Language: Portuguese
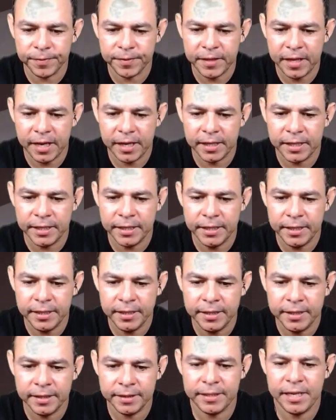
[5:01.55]
Tá
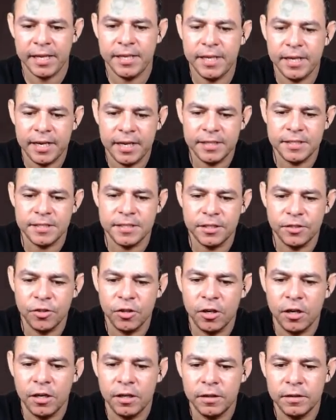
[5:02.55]
ali, tá ali a casinha,
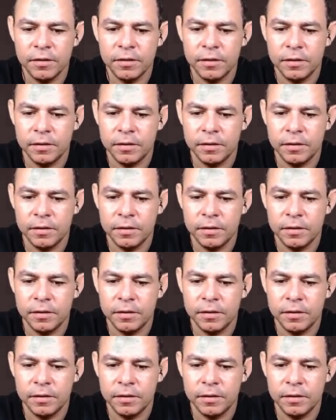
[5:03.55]
ó.